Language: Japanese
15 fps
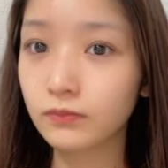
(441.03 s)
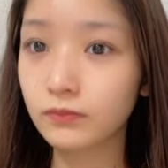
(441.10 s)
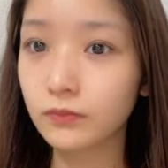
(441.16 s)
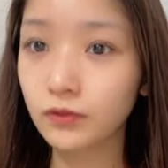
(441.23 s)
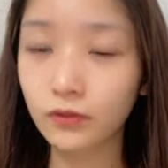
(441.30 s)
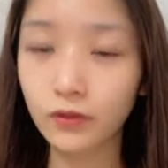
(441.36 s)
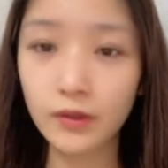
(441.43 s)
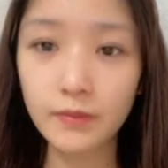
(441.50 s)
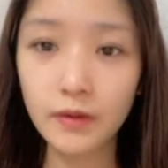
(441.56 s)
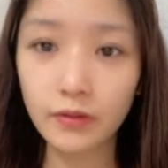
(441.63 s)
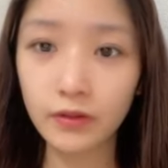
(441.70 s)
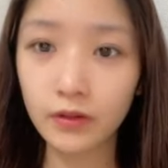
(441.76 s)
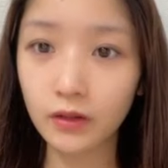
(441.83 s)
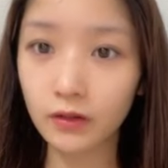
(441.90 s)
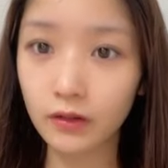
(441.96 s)
そう今
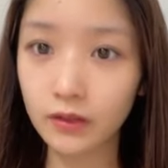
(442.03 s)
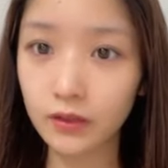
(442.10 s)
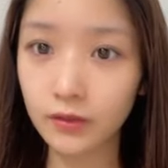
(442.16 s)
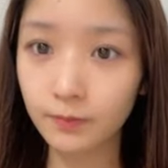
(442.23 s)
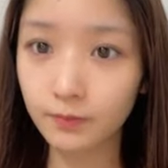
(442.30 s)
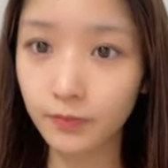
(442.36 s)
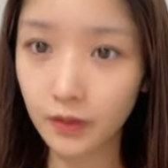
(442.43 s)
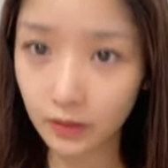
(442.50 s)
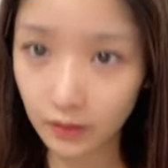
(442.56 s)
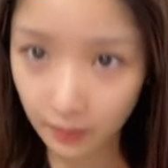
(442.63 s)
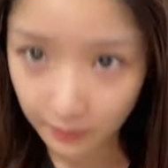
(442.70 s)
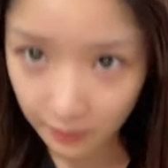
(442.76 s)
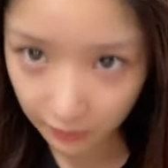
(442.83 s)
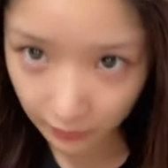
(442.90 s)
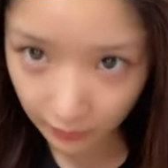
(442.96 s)
はなんかすっぴん
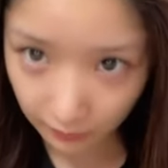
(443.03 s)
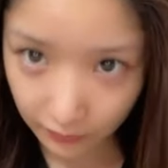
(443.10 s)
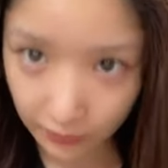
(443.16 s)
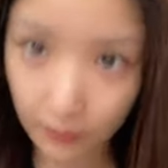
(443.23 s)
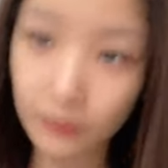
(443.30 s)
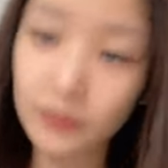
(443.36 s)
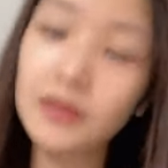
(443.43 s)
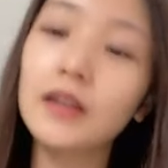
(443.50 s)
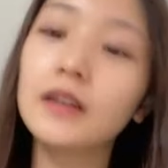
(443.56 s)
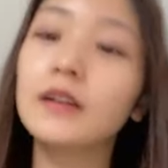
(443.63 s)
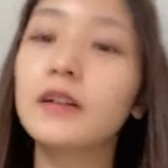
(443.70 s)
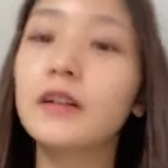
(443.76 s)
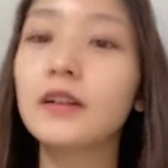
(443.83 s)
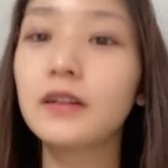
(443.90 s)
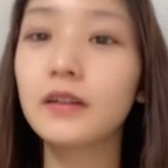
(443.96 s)
髪の毛ボサボサ
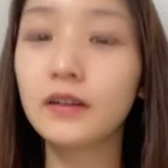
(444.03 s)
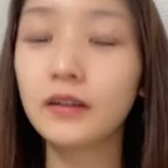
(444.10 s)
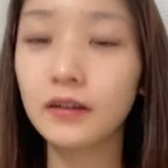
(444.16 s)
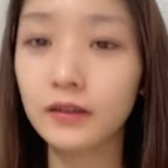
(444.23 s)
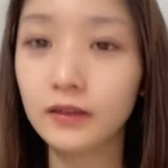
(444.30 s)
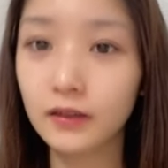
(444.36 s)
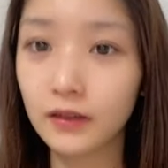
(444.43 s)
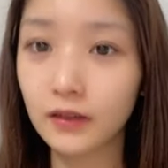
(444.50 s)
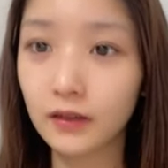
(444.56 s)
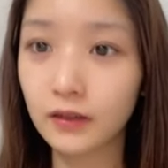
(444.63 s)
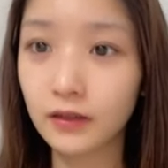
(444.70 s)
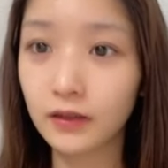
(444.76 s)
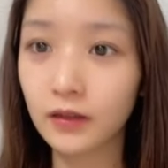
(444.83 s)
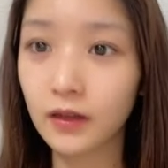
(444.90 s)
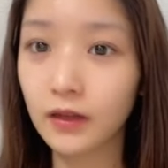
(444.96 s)
だからなんか
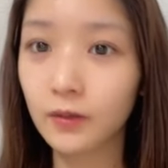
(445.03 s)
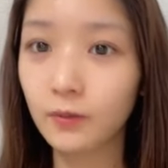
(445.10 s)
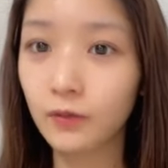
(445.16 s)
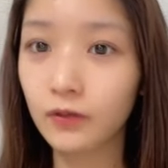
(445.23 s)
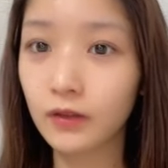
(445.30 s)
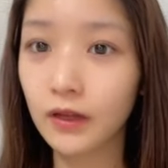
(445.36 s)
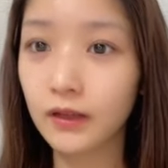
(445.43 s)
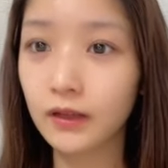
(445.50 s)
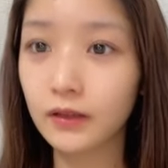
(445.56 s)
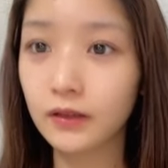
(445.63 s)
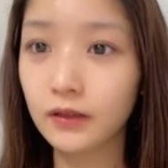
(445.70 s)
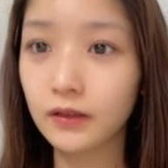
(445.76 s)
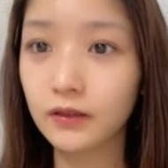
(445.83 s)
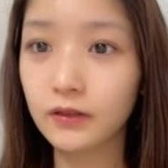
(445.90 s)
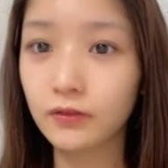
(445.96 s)
何もない
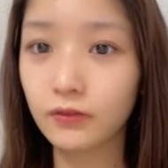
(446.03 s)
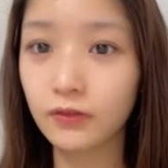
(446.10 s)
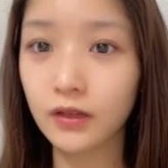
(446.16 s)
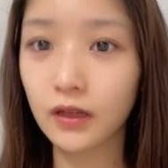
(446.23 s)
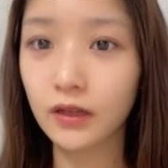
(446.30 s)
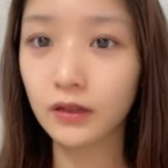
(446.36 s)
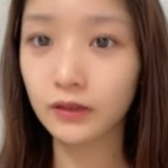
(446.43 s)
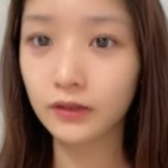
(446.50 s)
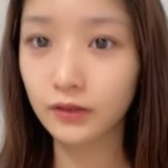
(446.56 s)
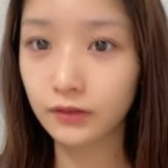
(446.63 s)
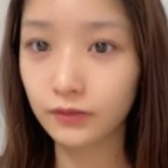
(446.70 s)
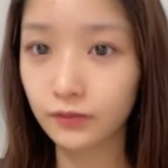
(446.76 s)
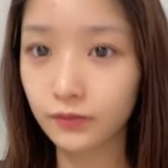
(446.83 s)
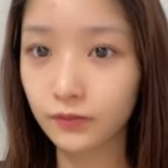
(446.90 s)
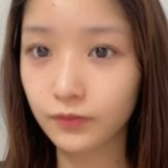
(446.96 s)
状態だけど